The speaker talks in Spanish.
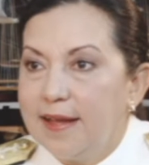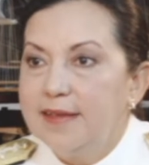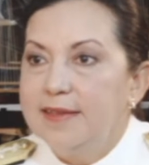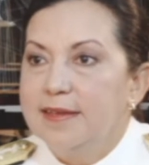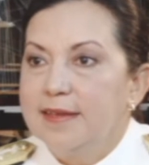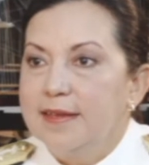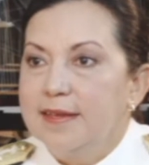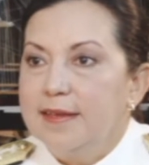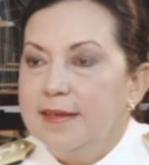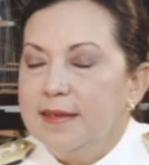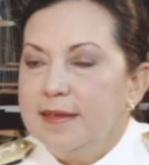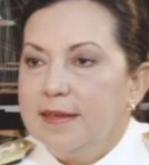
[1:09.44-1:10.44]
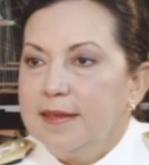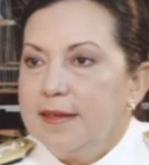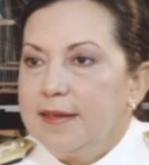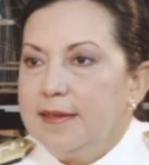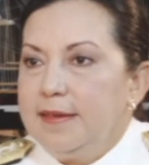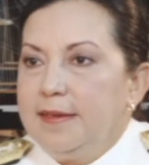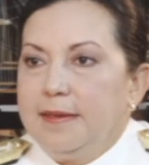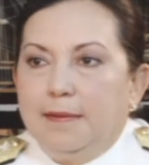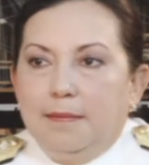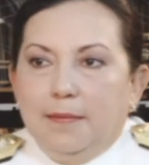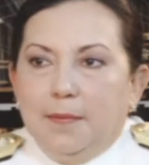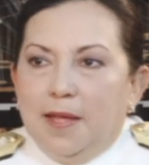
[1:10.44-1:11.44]
calle
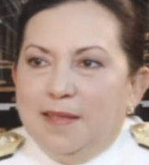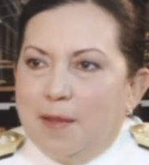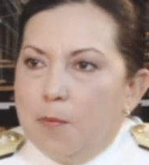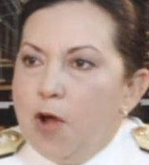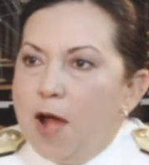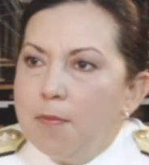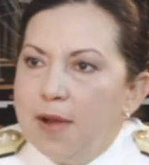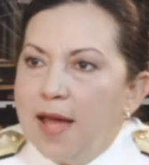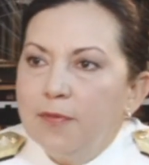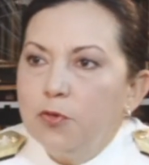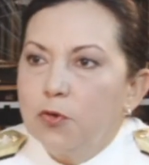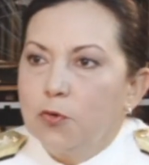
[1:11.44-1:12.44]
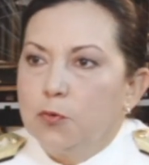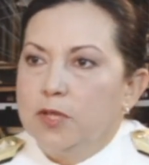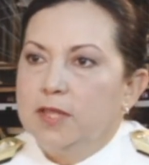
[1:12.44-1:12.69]
y estamos hablando con